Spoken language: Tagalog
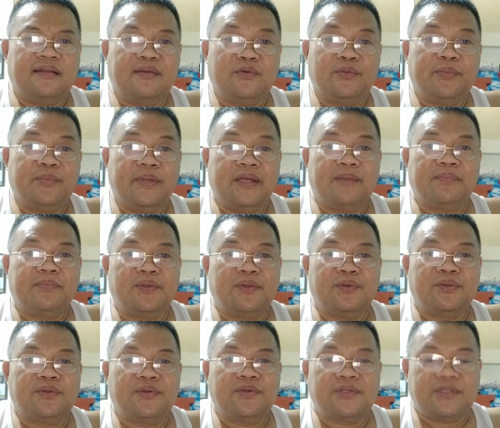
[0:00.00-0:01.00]
alam mo
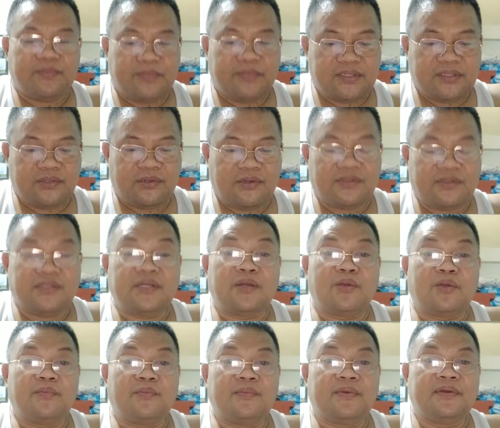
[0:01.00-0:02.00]
pinapanood ko si Pastor
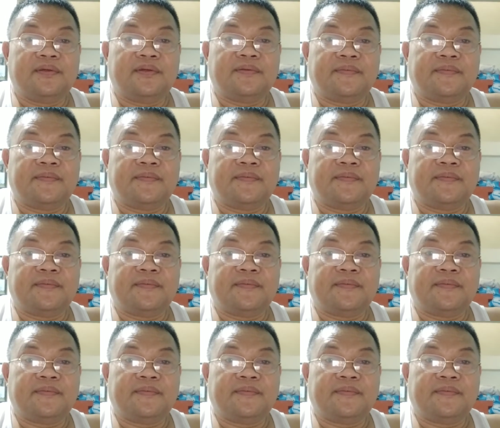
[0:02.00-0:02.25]
Jerome